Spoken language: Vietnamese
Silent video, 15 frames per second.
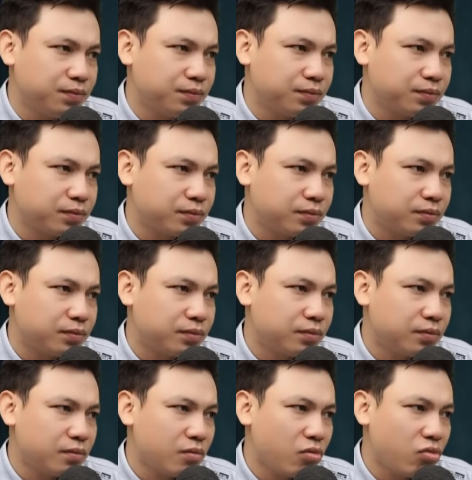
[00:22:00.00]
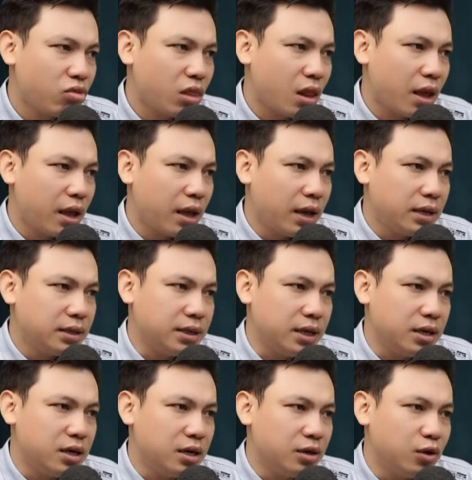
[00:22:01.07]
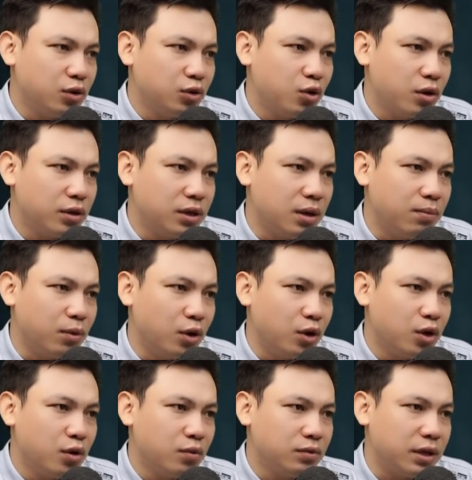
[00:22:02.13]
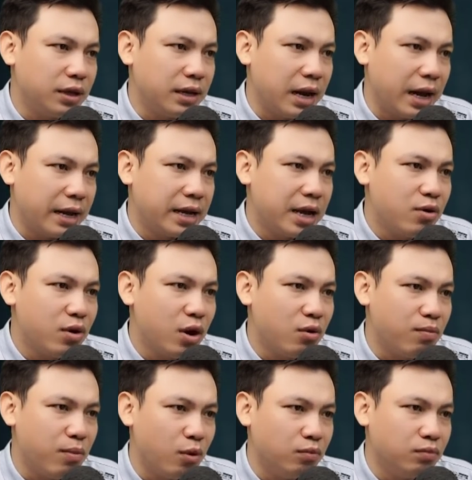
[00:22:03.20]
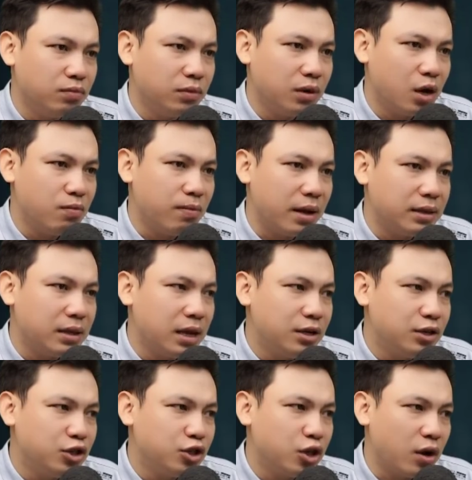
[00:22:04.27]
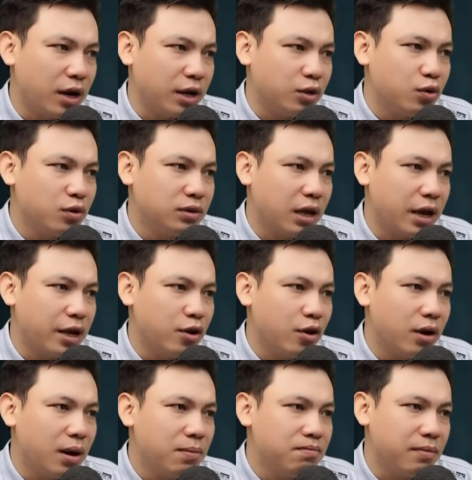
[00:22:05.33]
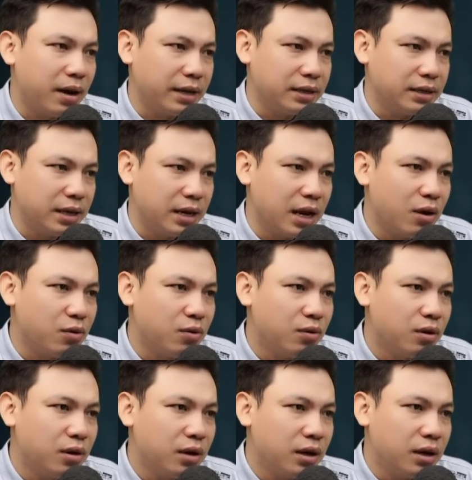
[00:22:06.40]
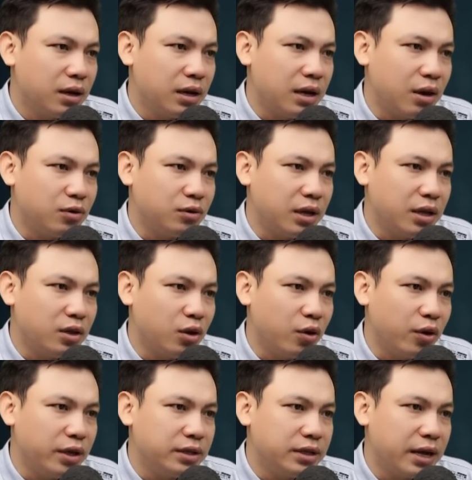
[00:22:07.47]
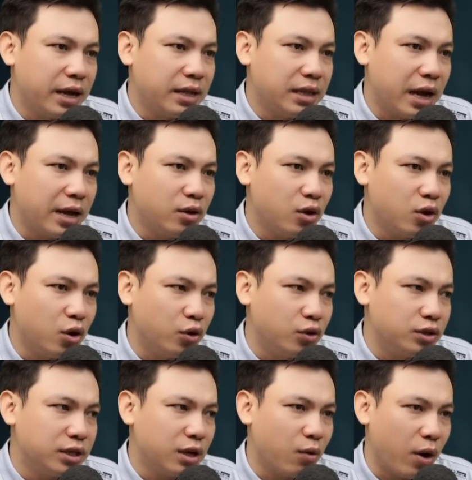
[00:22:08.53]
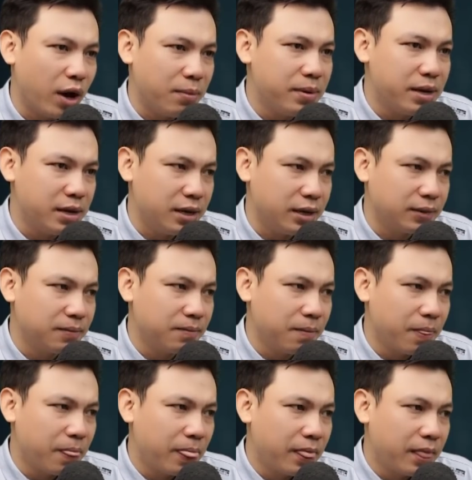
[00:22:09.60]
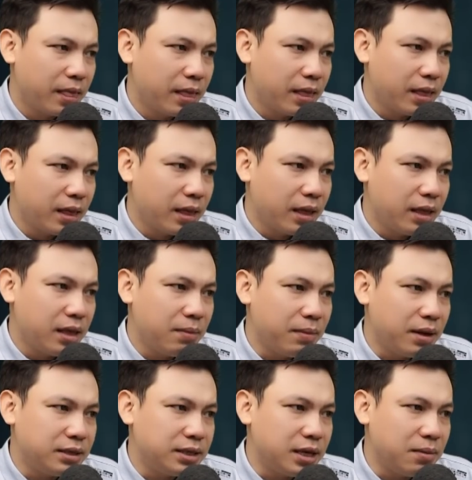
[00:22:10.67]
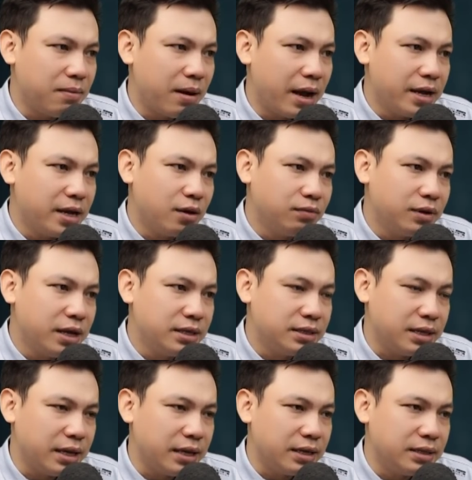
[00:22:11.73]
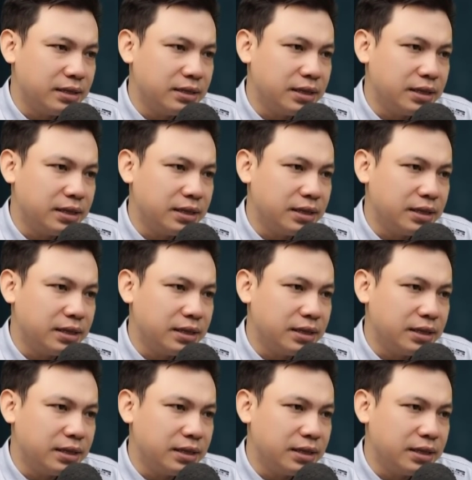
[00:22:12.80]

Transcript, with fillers: Chị Hương càng ngẫm nghĩ lại càng căm hờn. Chị không hiểu vì sao những người thù nhau với nhà lão không nghe ngóng đích xác lúc nào lão làm phi pháp. Chỉ cách ấy mới làm cho con người nham hiểm phải tuyệt nghiệp tù tội.